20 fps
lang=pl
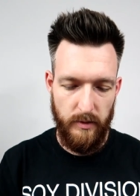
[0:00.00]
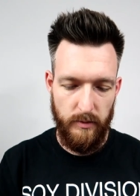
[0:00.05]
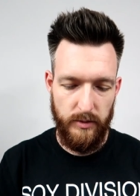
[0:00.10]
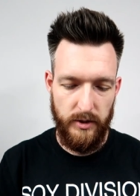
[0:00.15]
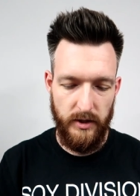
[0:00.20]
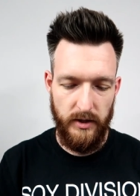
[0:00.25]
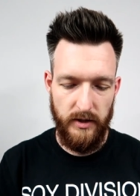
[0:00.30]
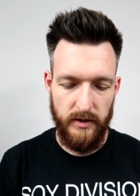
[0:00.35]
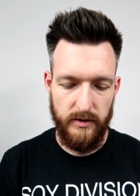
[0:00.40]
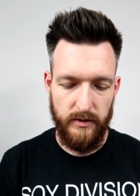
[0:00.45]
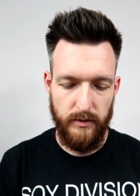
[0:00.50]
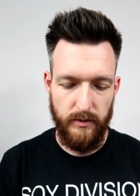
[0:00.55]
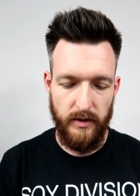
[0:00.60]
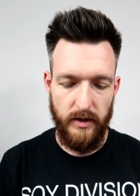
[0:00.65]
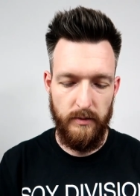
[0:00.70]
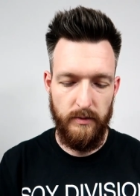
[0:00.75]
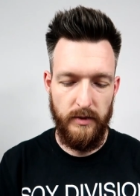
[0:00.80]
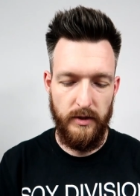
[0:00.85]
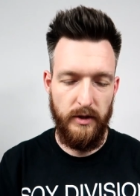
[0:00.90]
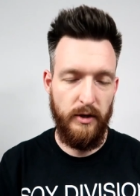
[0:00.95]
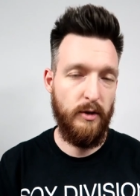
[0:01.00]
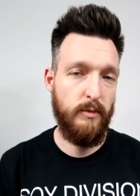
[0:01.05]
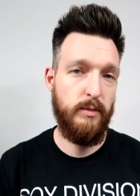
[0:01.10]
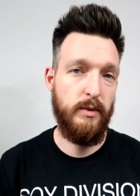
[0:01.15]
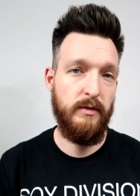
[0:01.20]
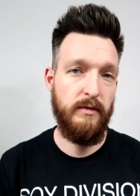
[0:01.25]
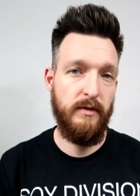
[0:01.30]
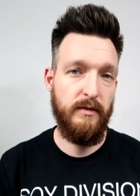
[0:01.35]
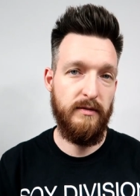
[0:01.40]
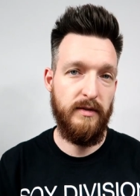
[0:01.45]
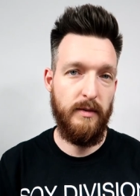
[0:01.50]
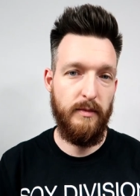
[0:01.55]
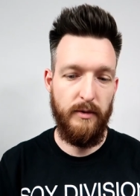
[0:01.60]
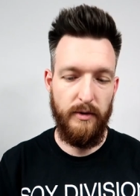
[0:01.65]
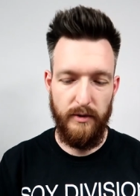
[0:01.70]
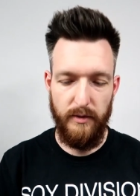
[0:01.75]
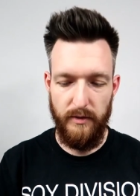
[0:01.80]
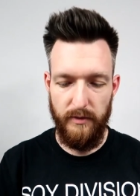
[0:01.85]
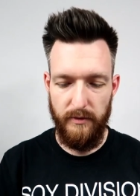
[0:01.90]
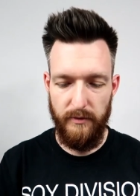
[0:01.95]
przetestujemy i opowiem Wam
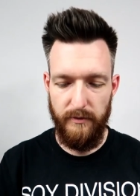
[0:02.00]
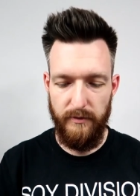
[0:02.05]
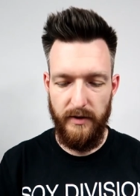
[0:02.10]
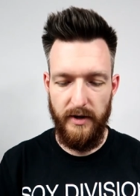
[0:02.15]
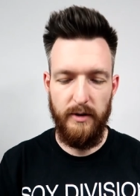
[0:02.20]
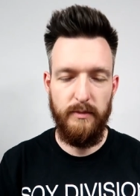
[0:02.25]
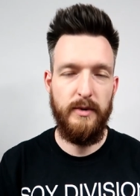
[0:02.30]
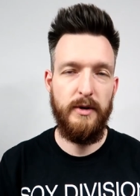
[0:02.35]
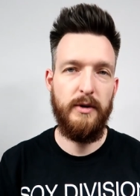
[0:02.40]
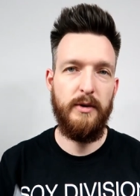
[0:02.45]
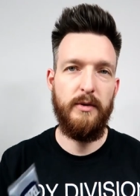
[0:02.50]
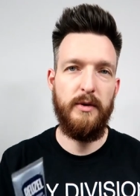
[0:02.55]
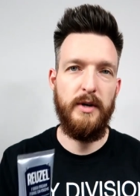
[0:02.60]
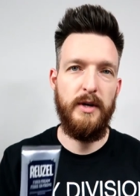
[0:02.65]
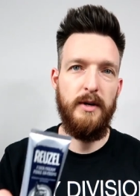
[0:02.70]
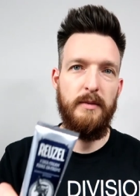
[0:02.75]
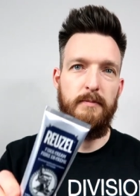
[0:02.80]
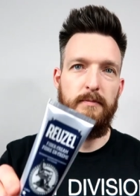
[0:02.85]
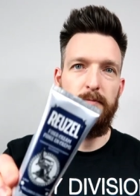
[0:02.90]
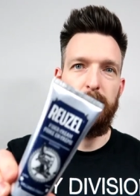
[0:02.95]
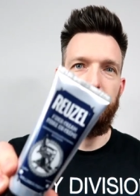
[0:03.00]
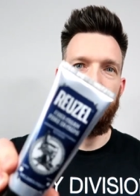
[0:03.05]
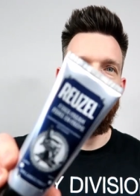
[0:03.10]
o Fiber Cream.